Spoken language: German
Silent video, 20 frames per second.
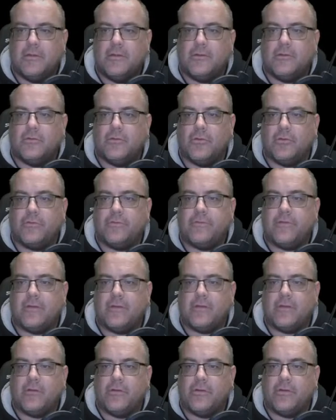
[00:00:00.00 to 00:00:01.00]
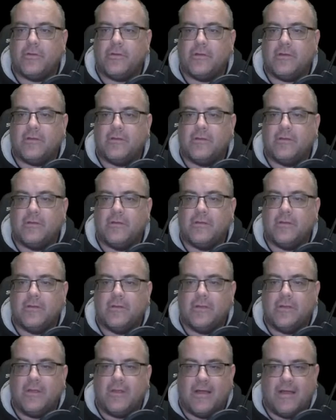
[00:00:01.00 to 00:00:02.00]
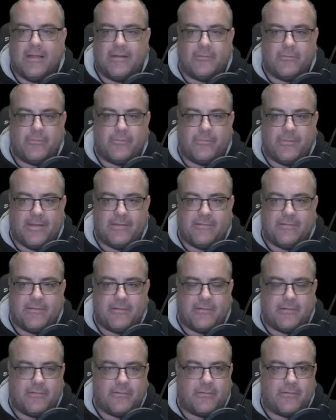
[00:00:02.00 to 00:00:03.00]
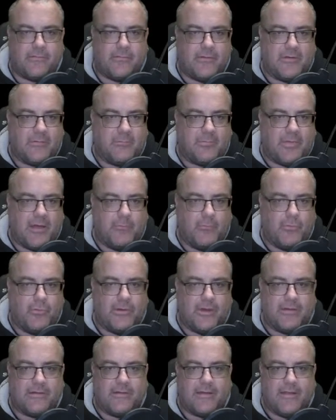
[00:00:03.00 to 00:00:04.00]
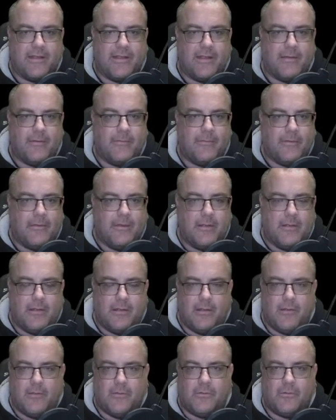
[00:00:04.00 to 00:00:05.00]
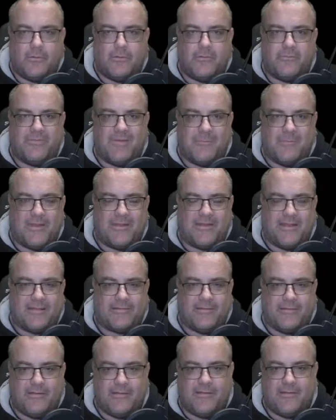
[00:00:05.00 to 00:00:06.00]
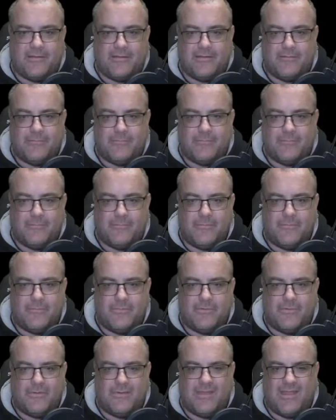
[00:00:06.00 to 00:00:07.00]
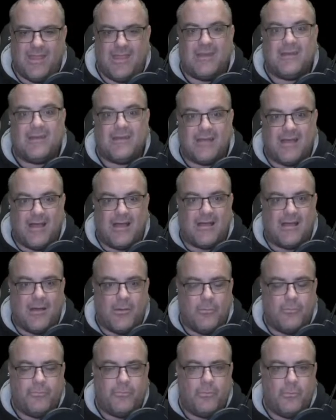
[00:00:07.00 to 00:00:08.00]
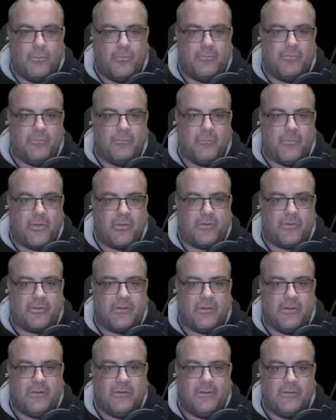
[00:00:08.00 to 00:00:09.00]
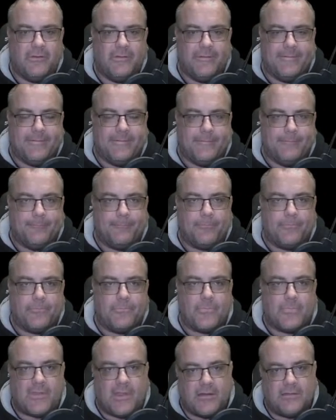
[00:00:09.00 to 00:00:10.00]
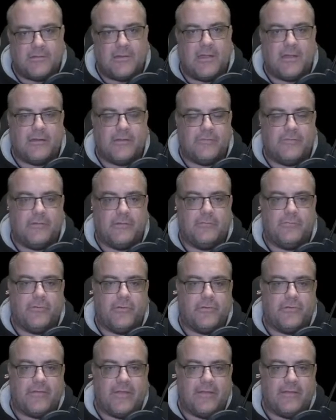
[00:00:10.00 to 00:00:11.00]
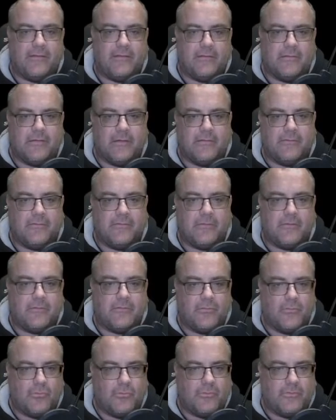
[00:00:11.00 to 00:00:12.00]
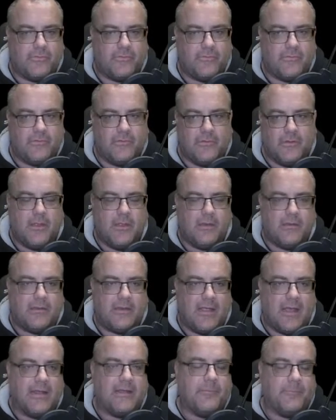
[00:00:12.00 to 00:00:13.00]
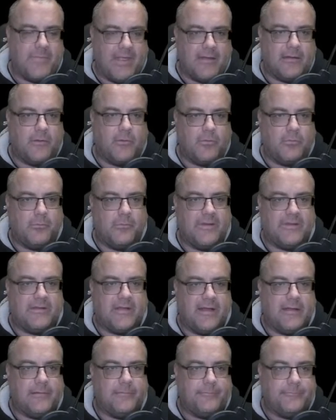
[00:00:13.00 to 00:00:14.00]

19.09.21, das ist jetzt wieder ein paar Monate her. Und wenn man das nicht jeden Tag aufrufen möchte, dann kann es sinnvoll sein, Dienste zu nutzen, die einem Änderungen mitteilen.